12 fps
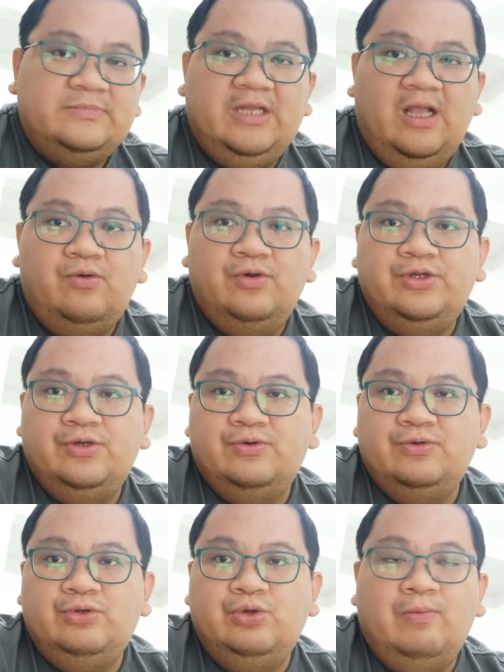na kung
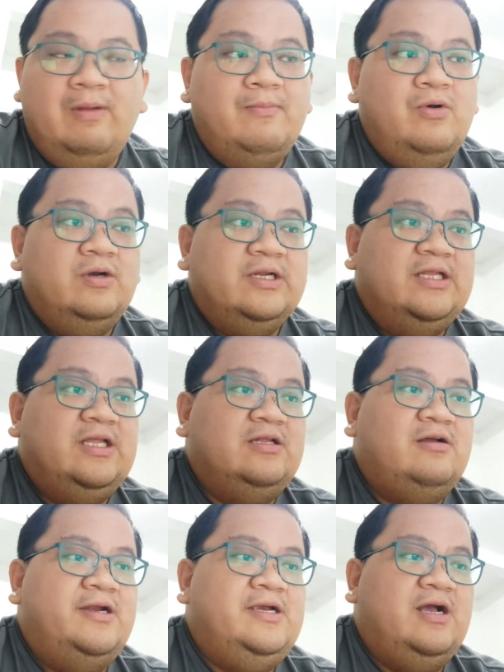yung luma mong
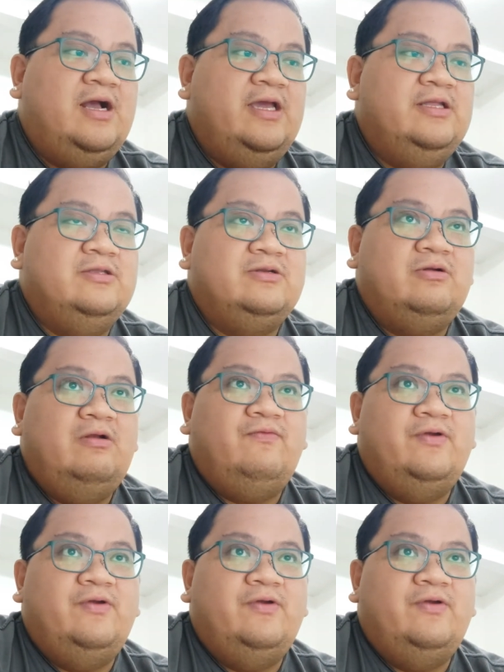credit card naka-enroll,